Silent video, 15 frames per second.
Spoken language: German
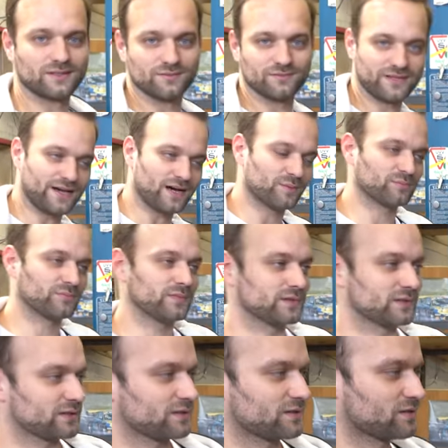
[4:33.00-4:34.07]
Wir haben
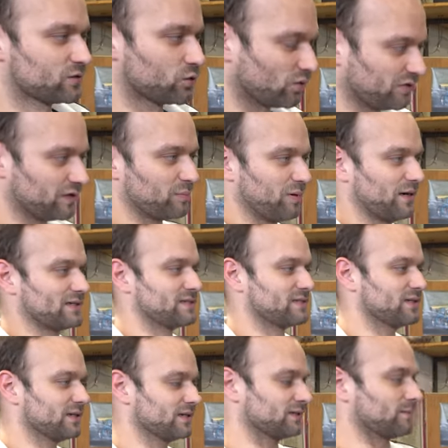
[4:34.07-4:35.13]
so viel Platz
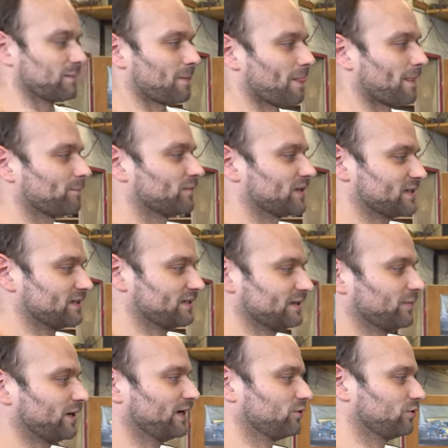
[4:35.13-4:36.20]
hier, dass ich
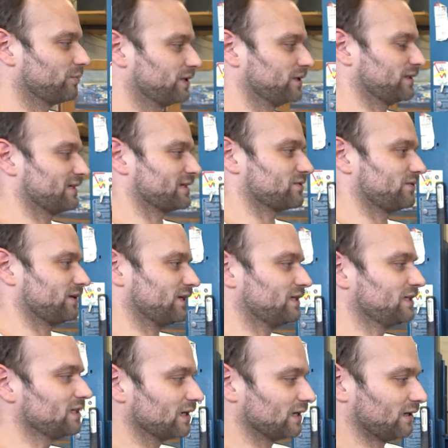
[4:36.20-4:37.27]
der Meinung bin, dass wir
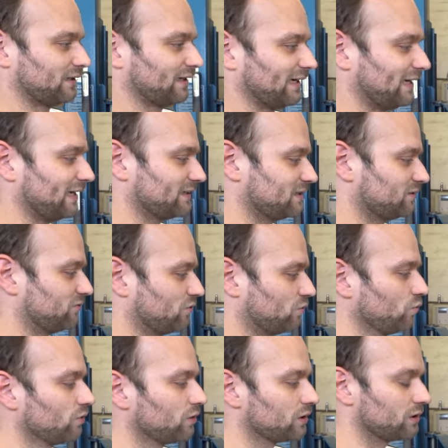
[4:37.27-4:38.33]
hier relativ
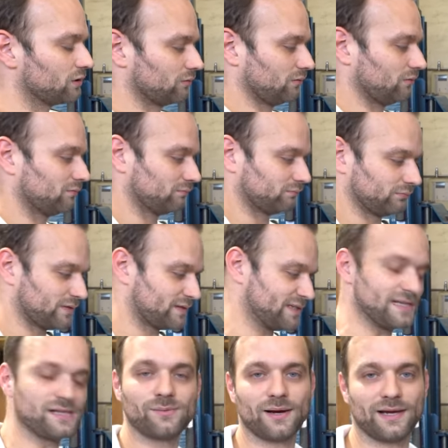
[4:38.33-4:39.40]
cool
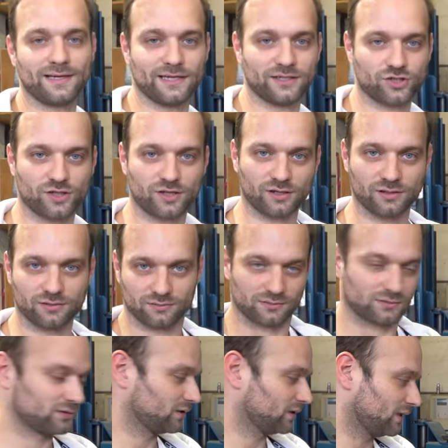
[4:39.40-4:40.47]
selber einen Catch-Tank
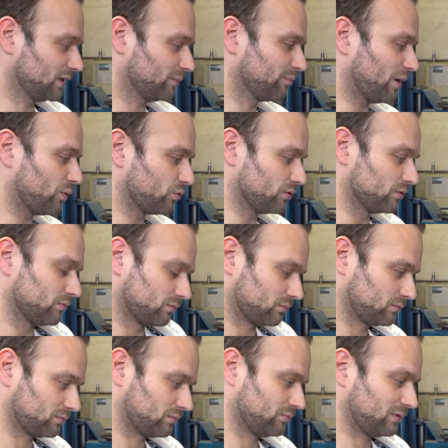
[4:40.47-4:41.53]
äh, bauen
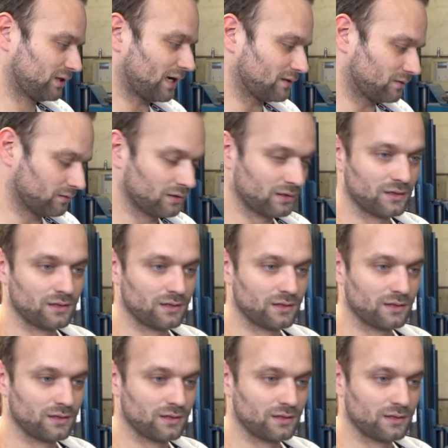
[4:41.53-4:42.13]
kann.